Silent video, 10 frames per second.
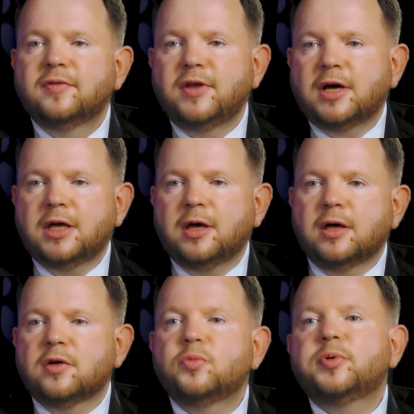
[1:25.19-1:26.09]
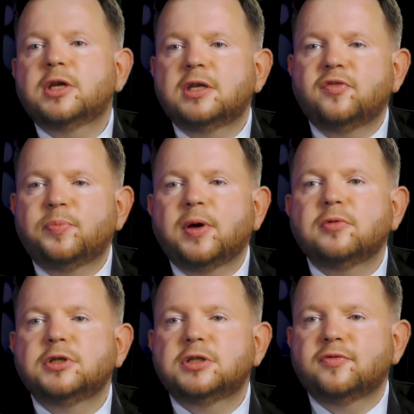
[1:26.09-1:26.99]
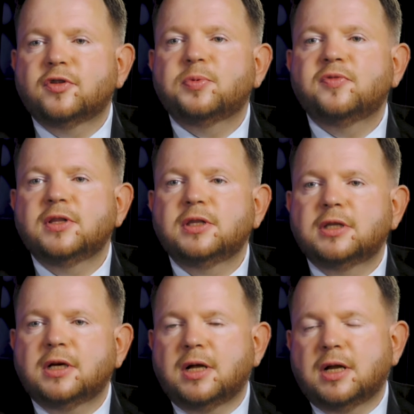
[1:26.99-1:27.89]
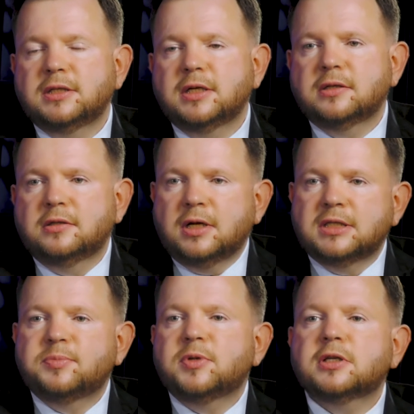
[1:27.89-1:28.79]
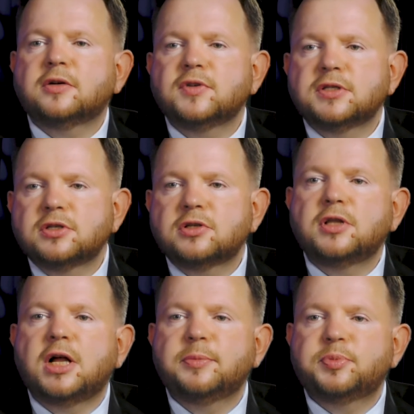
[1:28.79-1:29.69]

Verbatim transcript: w jakie rubryki wypełnić w odpowiednich deklaracjach. Doradca podatkowy jest doskonale